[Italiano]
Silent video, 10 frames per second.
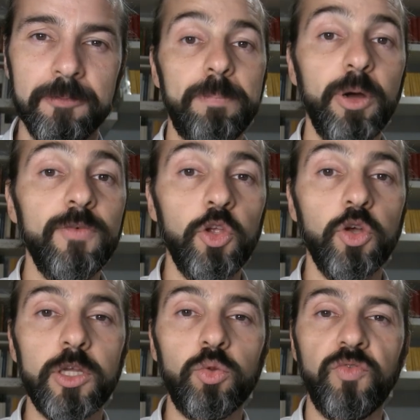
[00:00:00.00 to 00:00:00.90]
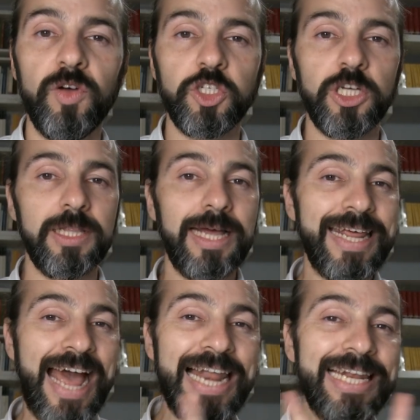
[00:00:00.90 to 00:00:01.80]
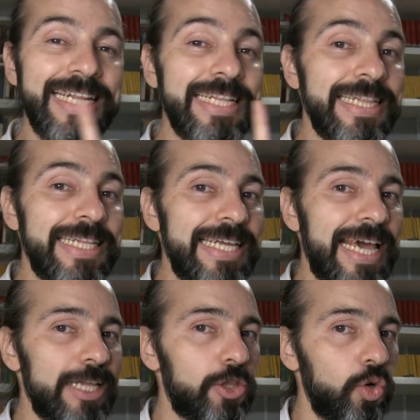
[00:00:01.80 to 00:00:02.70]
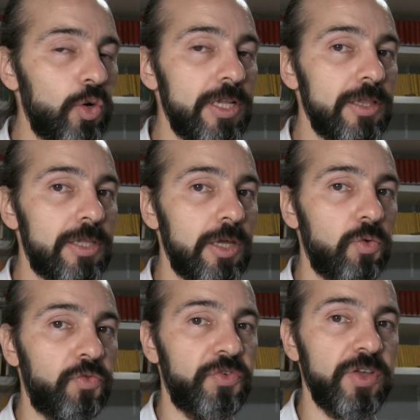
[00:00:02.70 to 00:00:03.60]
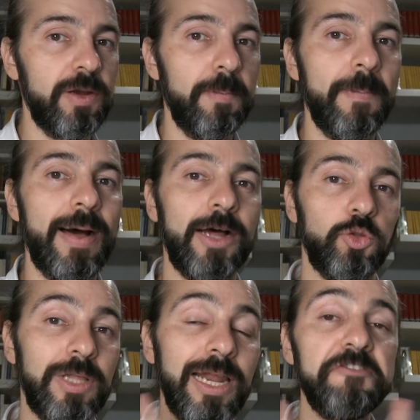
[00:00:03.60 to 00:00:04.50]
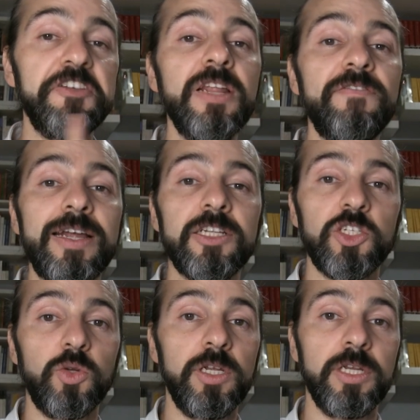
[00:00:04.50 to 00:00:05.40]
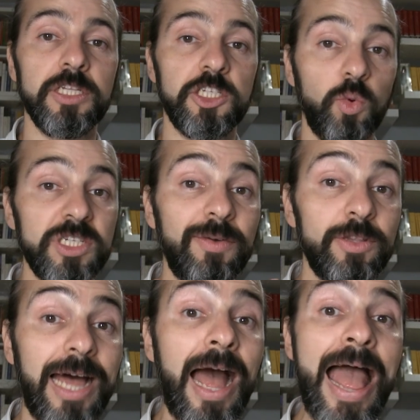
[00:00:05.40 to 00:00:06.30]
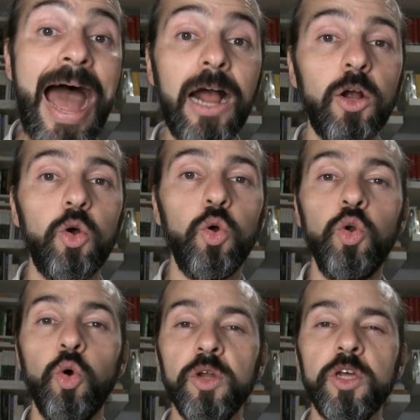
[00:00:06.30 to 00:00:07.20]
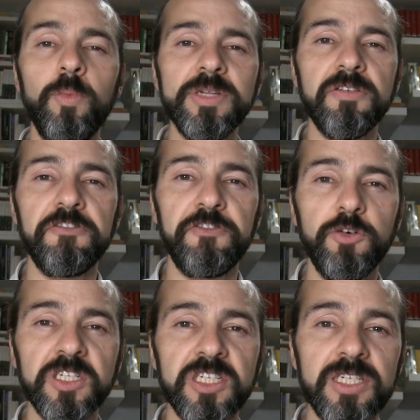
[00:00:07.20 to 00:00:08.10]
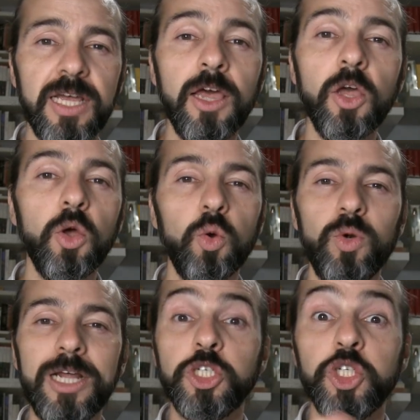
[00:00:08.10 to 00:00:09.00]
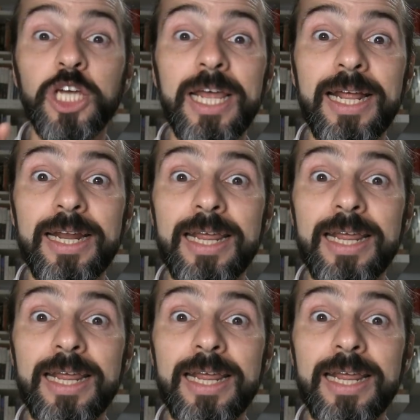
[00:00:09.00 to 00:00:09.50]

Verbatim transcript: E poi voglio che tu faccia andare all'indietro l'intero filmato, dalla fine verso l'inizio, questa volta a colori, come se fosse una scena